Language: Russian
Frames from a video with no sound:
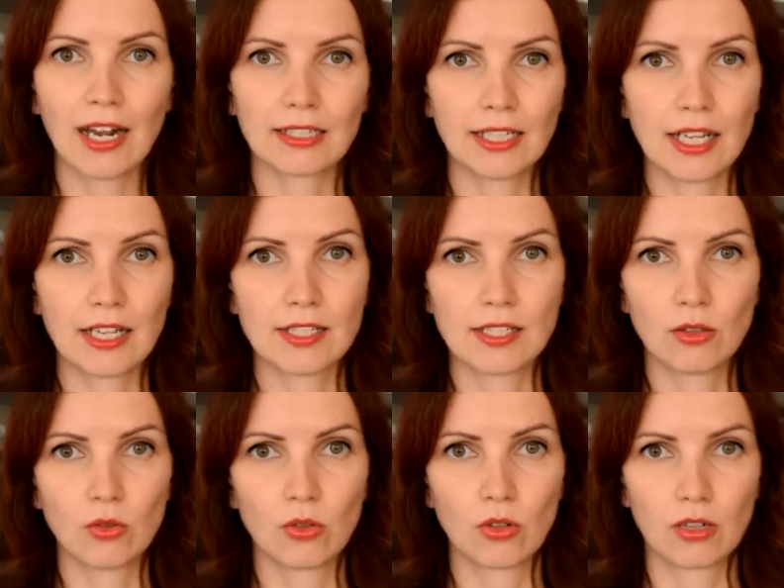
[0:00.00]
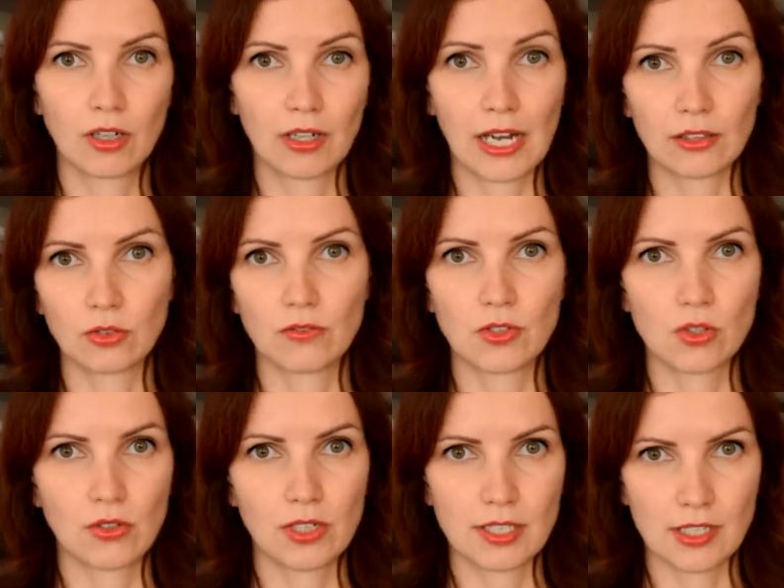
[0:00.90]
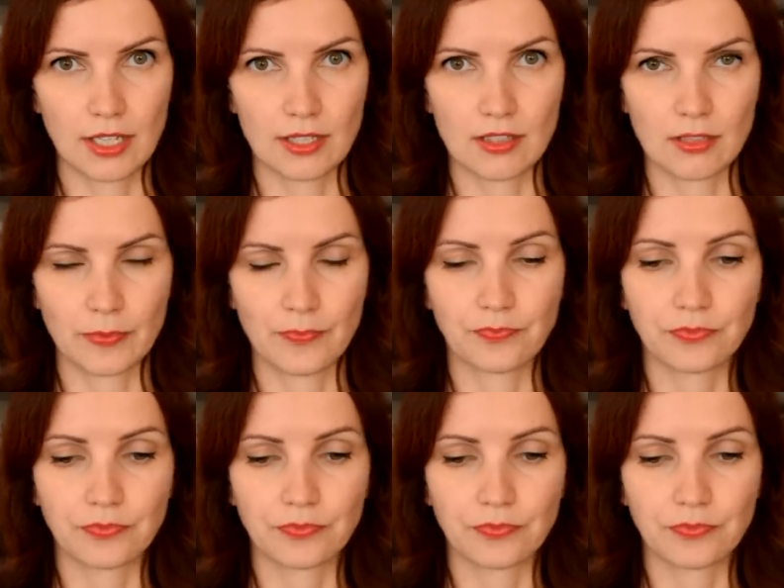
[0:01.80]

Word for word: когда я делаю карты визуализации?